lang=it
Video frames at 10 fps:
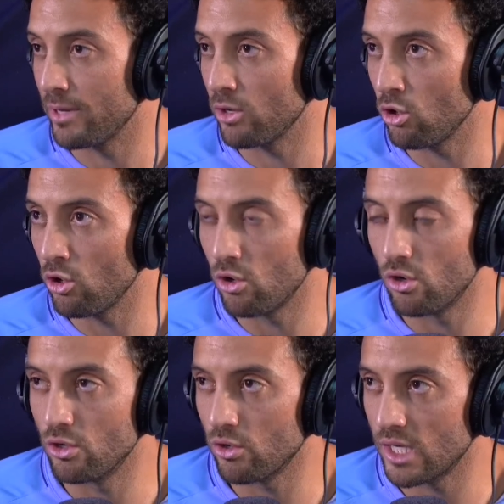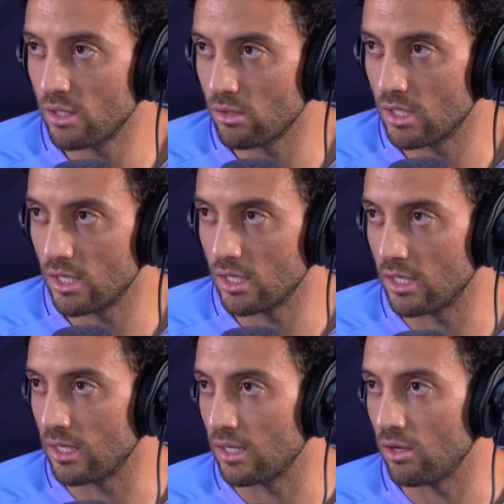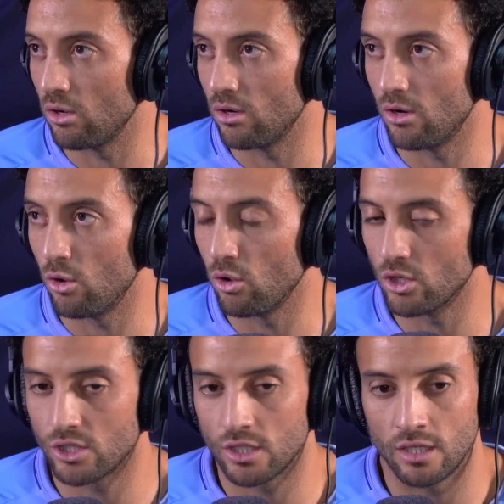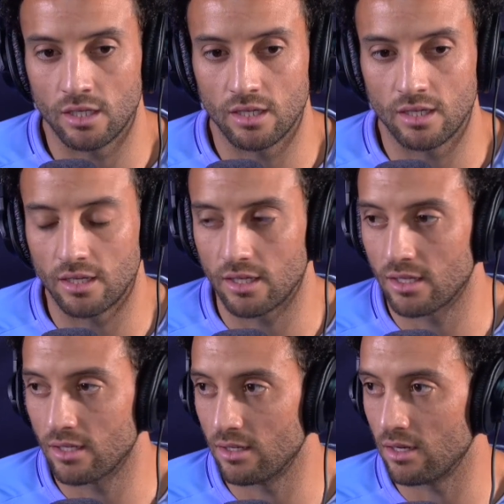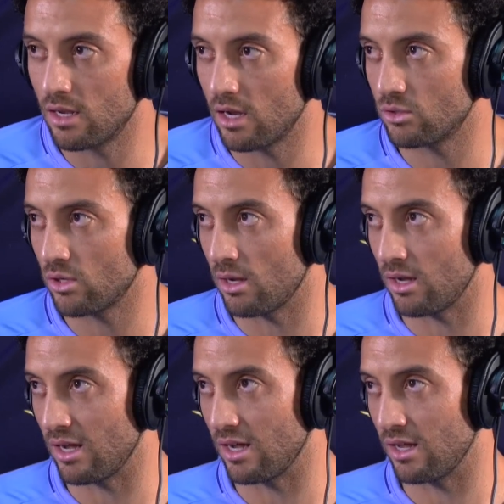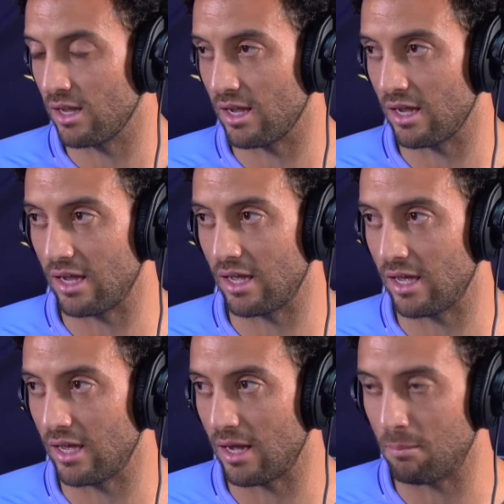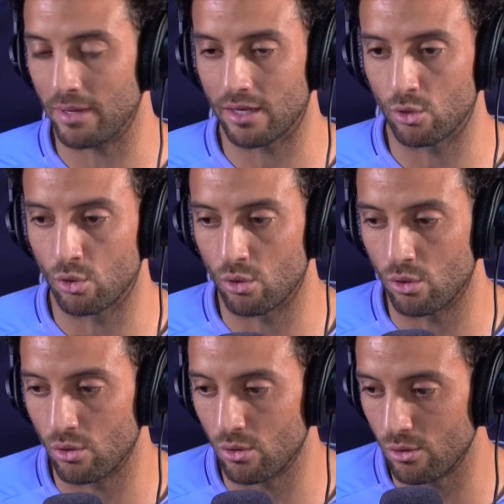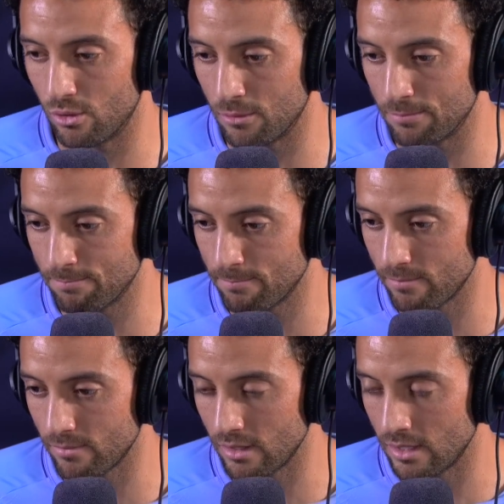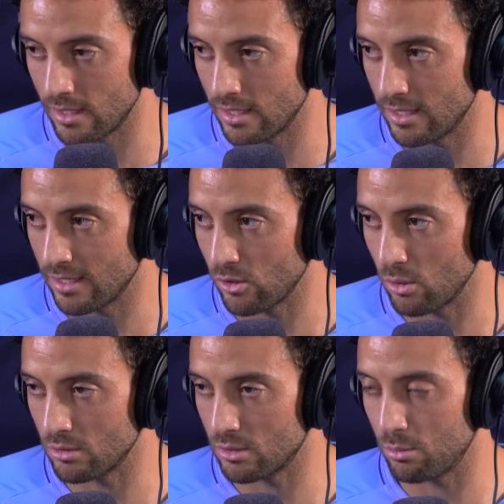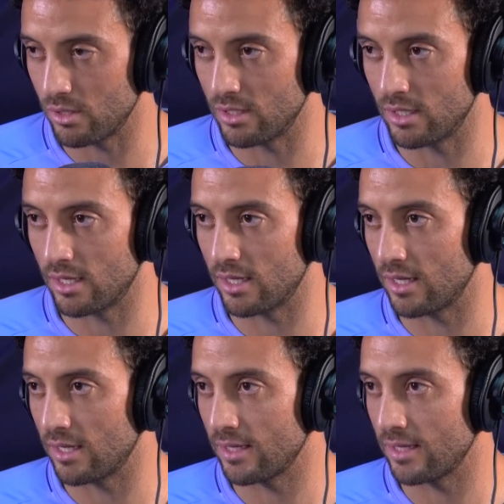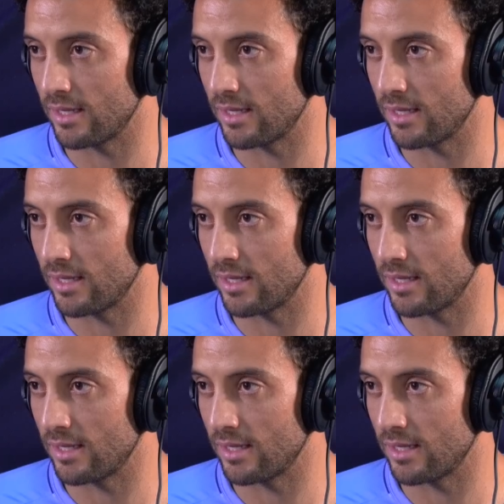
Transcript: Però io credo che oggi nel calcio è a meno, come si può dire,